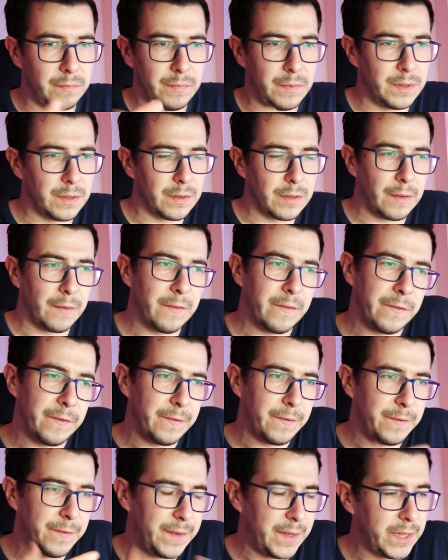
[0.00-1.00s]
не знаю, там,
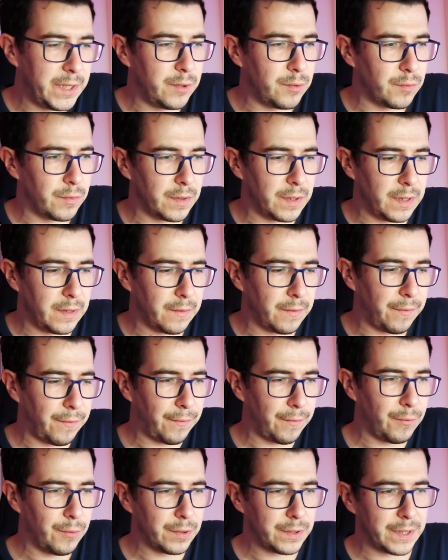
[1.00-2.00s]
видео или
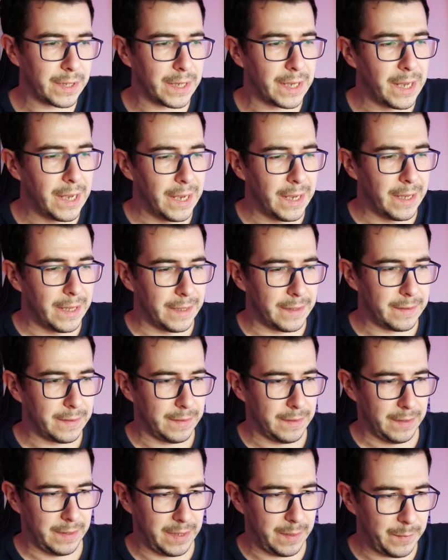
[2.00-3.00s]
фото,
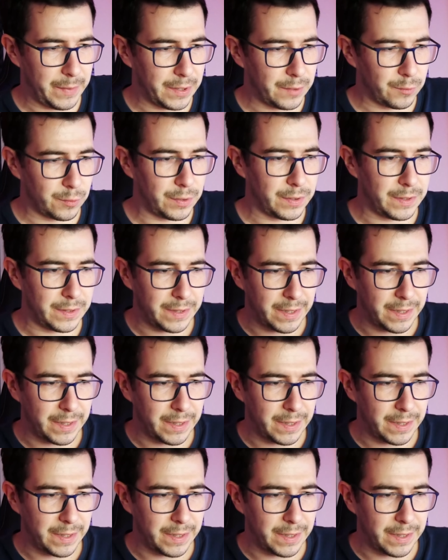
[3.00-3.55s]
тебе нужно